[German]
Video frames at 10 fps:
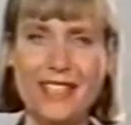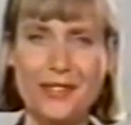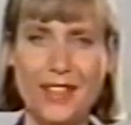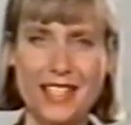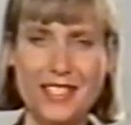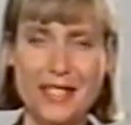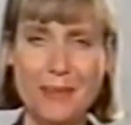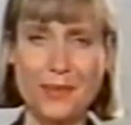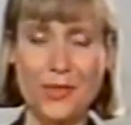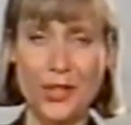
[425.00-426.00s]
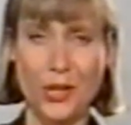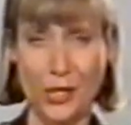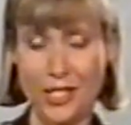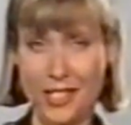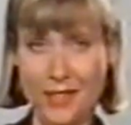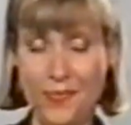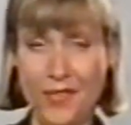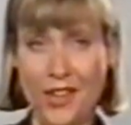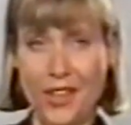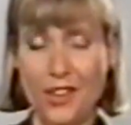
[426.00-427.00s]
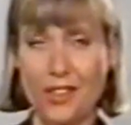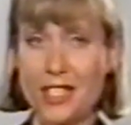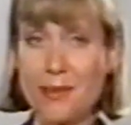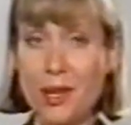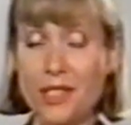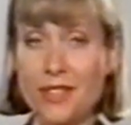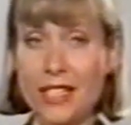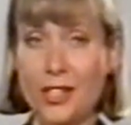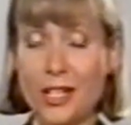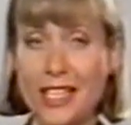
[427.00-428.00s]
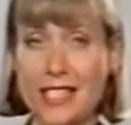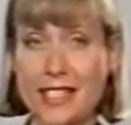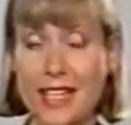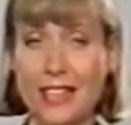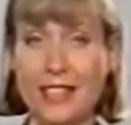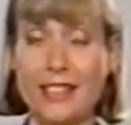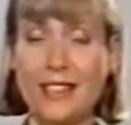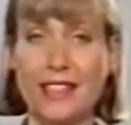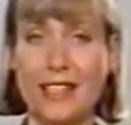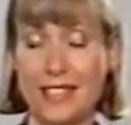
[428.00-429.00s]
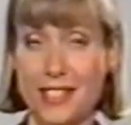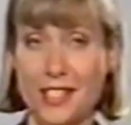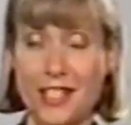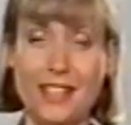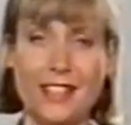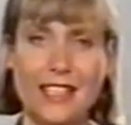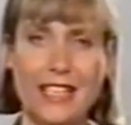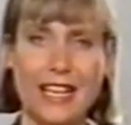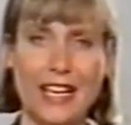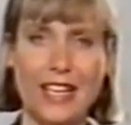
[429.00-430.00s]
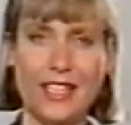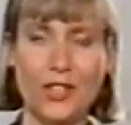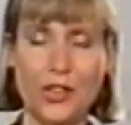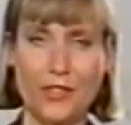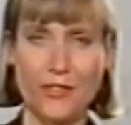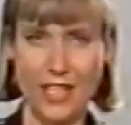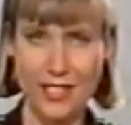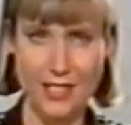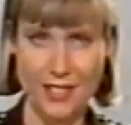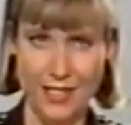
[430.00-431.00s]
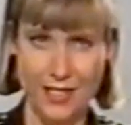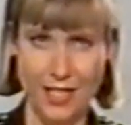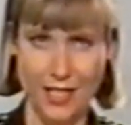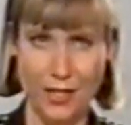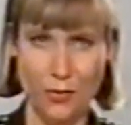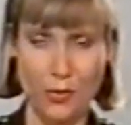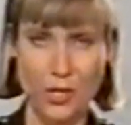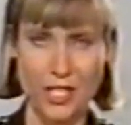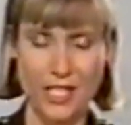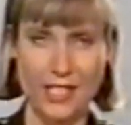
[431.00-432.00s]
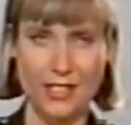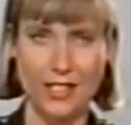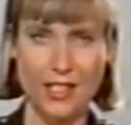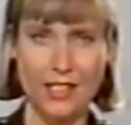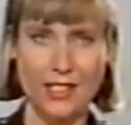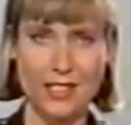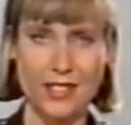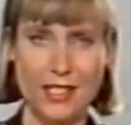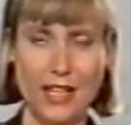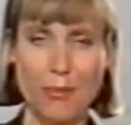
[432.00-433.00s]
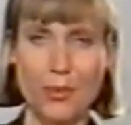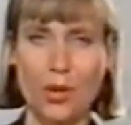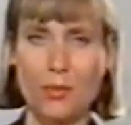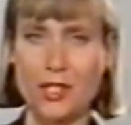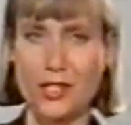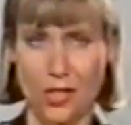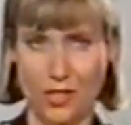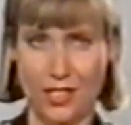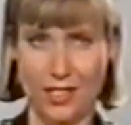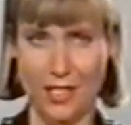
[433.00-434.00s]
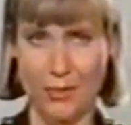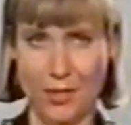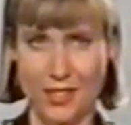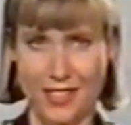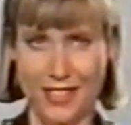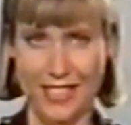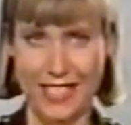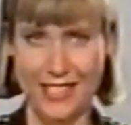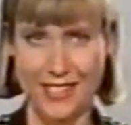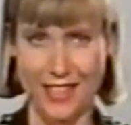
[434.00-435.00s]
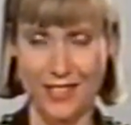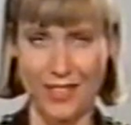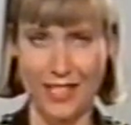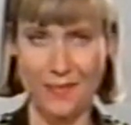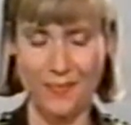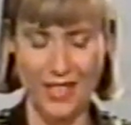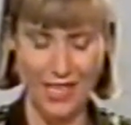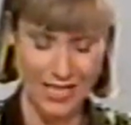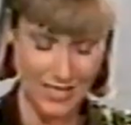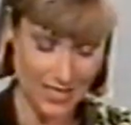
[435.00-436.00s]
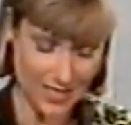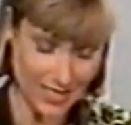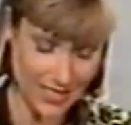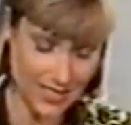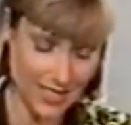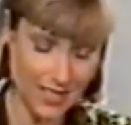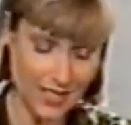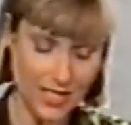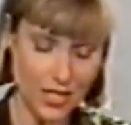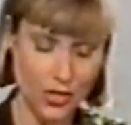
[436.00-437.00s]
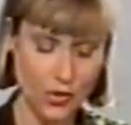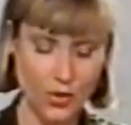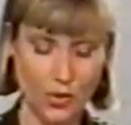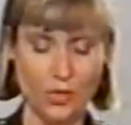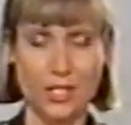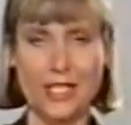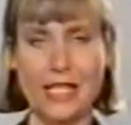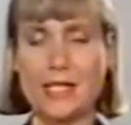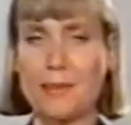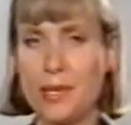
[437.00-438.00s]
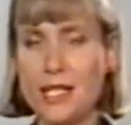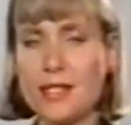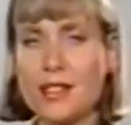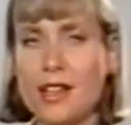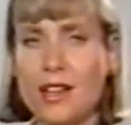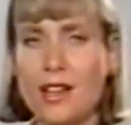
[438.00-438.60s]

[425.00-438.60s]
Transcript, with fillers: meine Fernsehtipps für heute. Und jetzt möchten wir Ihnen noch ganz gerne an dieser Stelle eine neue Fantasy-Serie vorstellen, die Sie ab kommenden Sonntag hier bei uns in Sat 1 sehen werden. Sie trägt den Titel Die Schöne und das Biest